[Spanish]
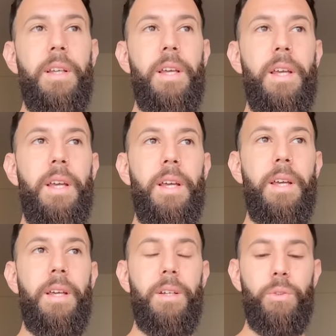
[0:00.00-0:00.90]

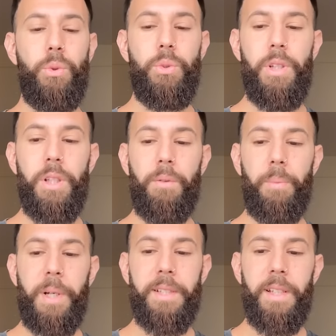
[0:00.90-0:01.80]
eh, sus síntomas
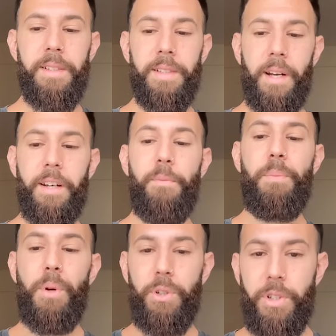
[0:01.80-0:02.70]
parecían ser
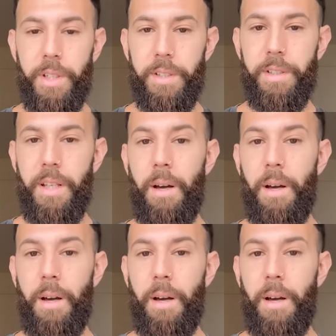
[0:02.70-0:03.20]
reproches